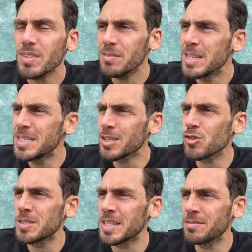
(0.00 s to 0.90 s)
wie gesagt,
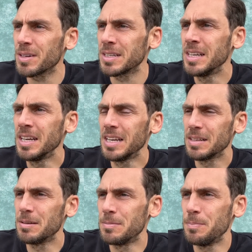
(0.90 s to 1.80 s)
schon sehr
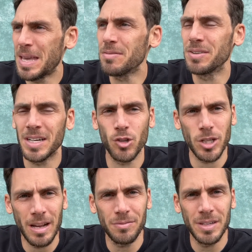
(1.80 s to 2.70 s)
äh, mehrfach
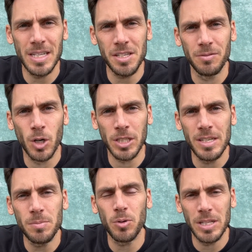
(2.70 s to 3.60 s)
straffällig geworden
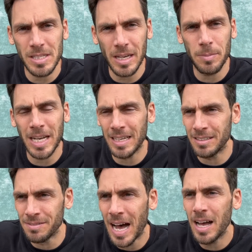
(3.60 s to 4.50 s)
ist, Polizei
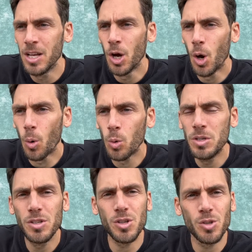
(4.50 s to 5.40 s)
bekannt war
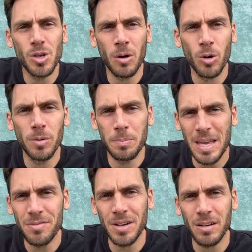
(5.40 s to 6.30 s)
und auch
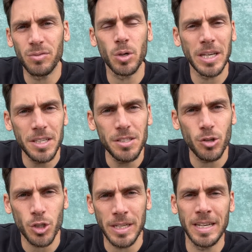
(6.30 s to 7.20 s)
mehrfach vor Gericht
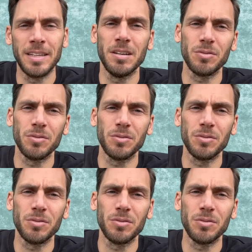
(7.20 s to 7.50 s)
gestanden hätte.